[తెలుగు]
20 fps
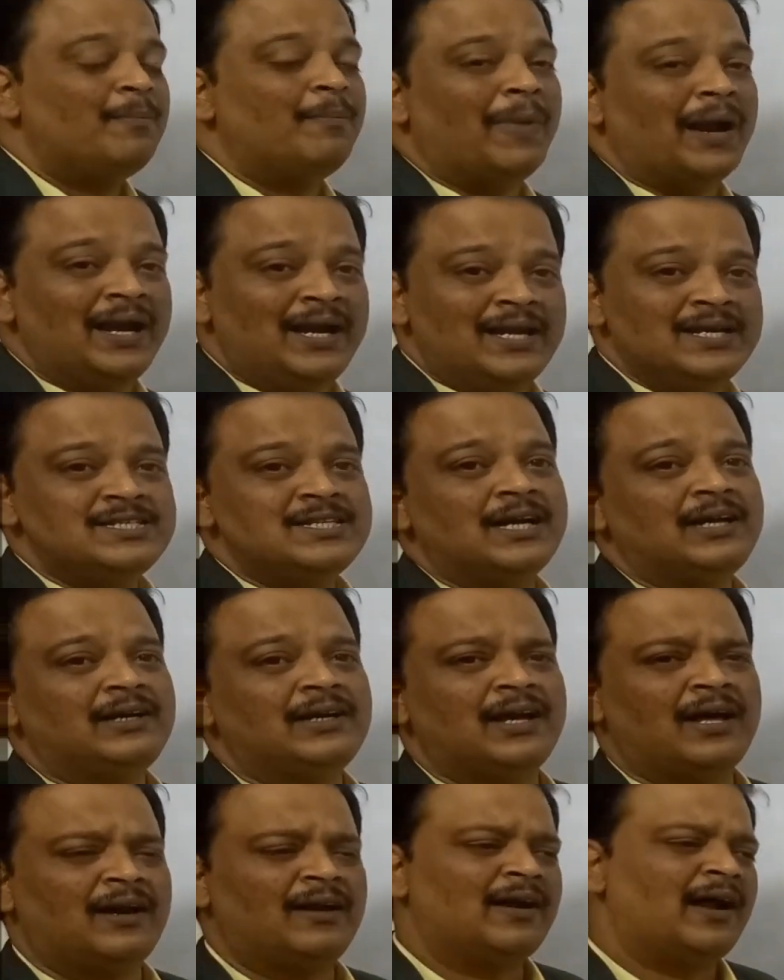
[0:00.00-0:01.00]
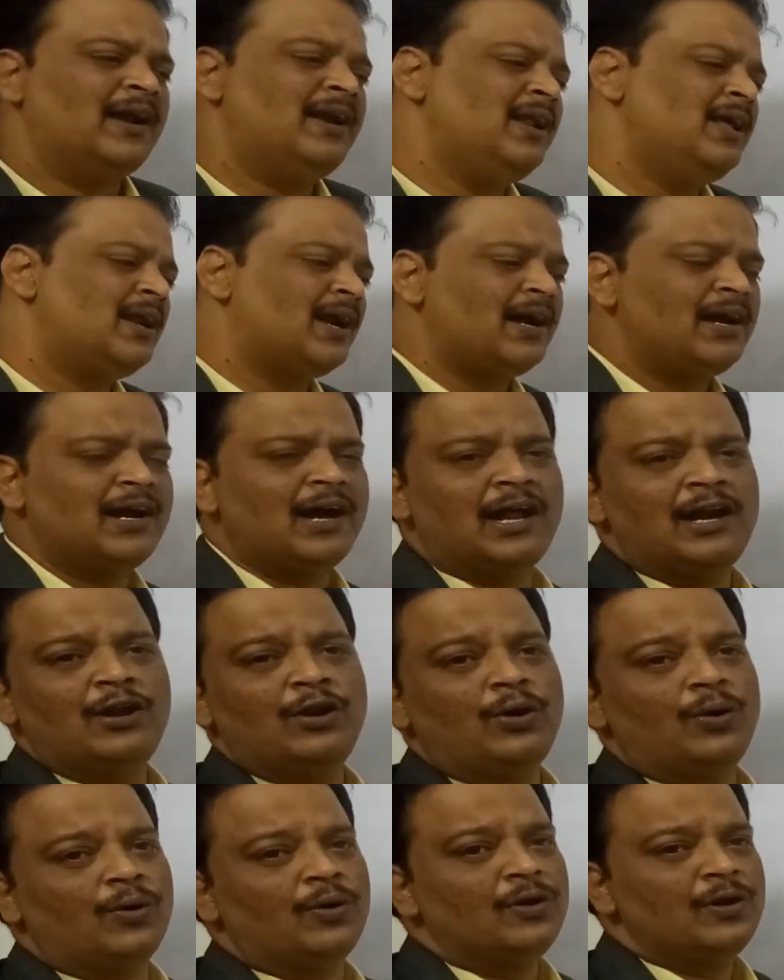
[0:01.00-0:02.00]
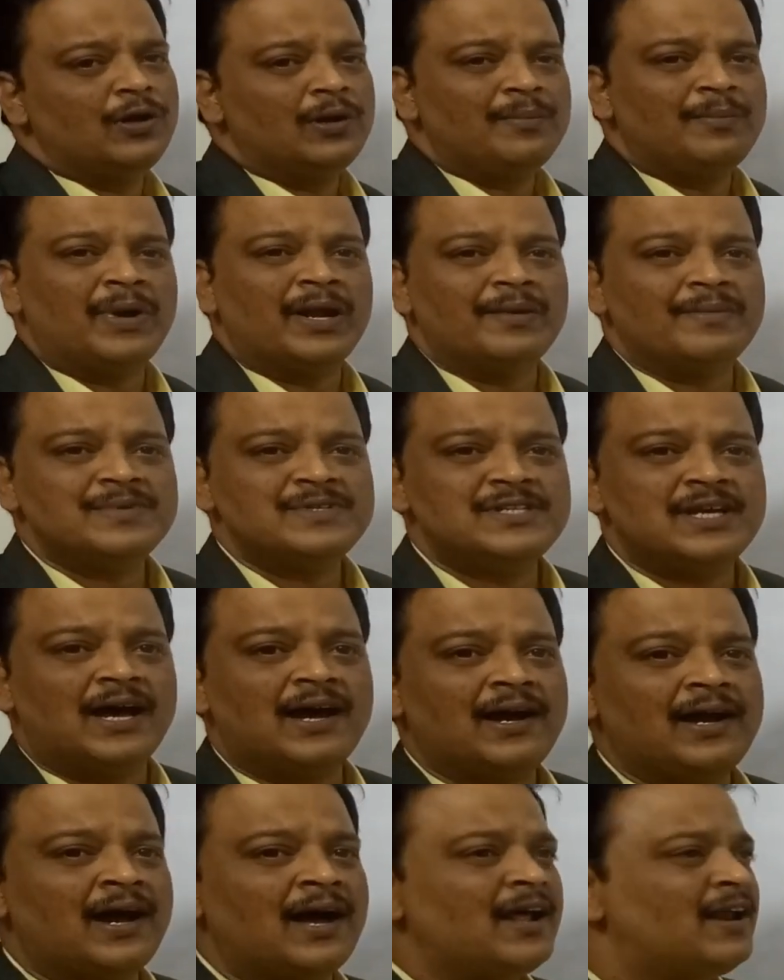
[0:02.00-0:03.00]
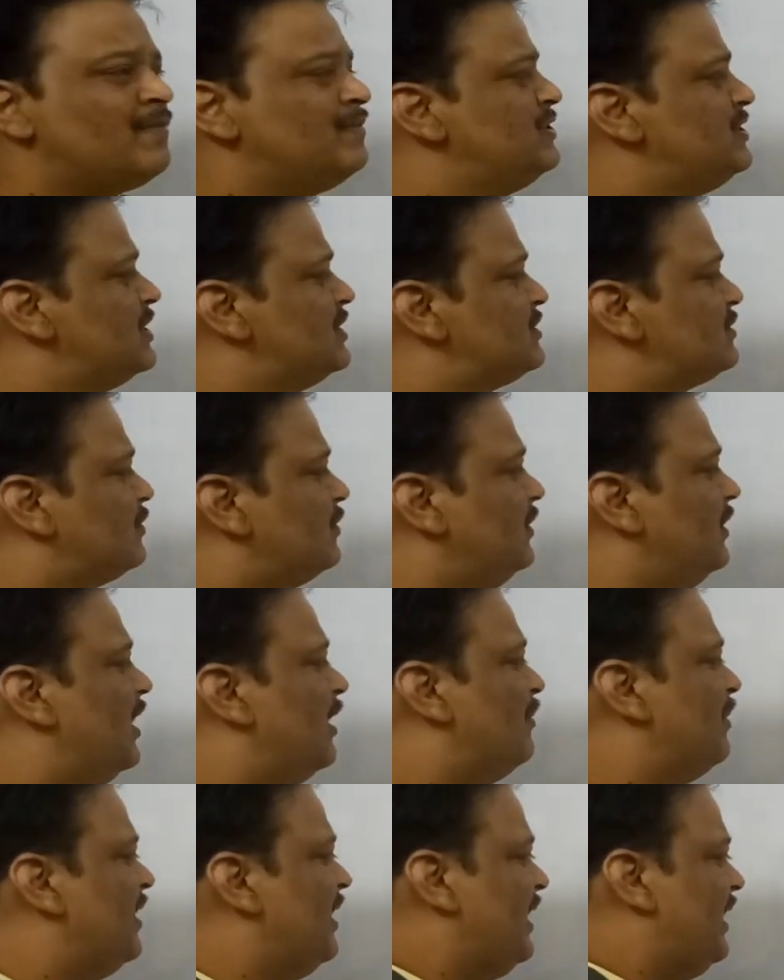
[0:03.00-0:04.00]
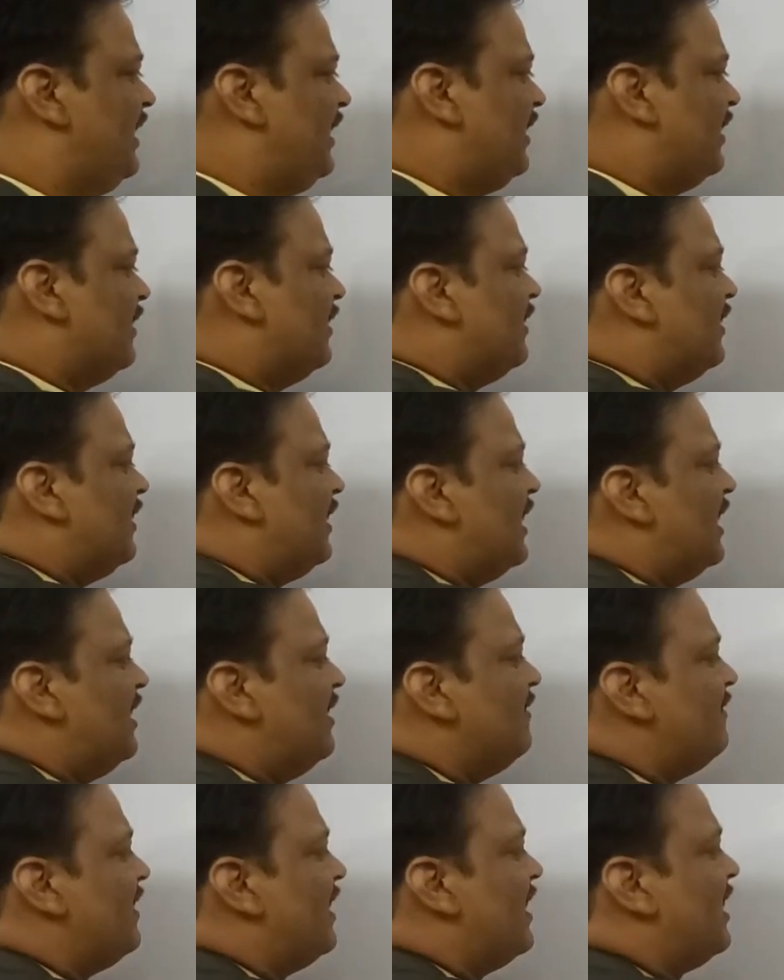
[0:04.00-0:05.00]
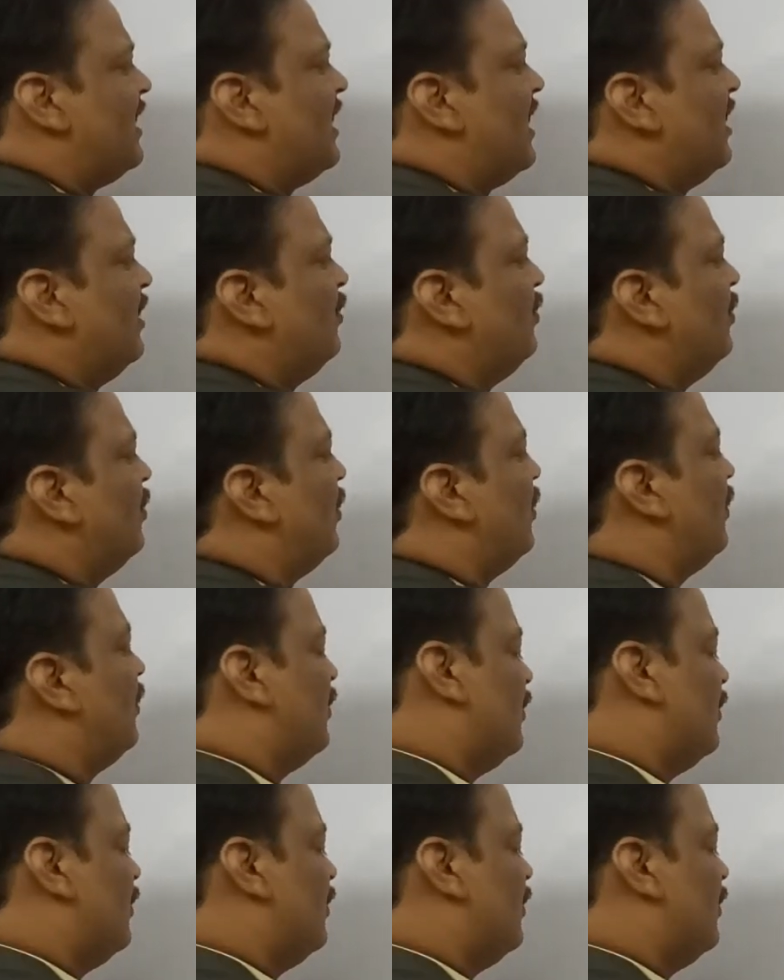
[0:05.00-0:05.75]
మల్టీ సెక్టార్ అన్ని రంగాల్లో మనం సహకారం చేసుకుందామని రెండు వేల నాలుగులో